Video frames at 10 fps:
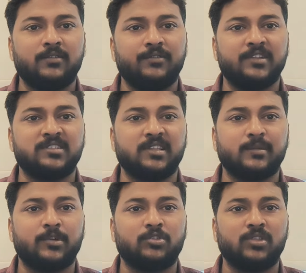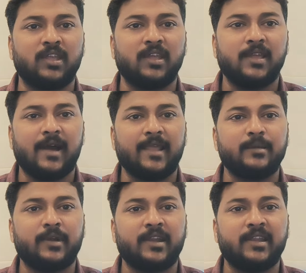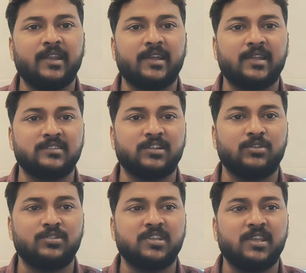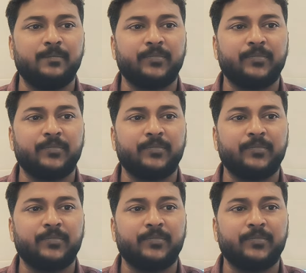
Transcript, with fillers: ఫిల్స్లు అయితే పడుతుంది అలాగే మన ఇండియన్ కరెన్సీలో వచ్చి